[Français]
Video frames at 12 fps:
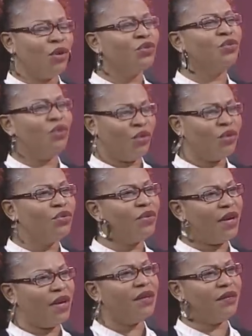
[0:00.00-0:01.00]
on
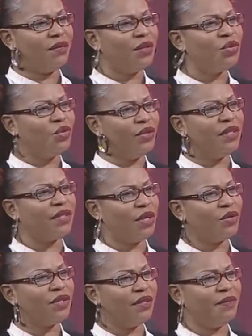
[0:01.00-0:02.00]
doit les donner
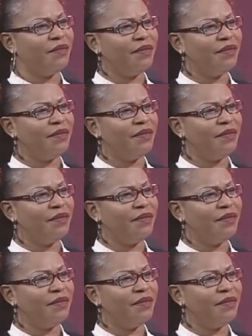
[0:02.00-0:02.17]
ça aussi.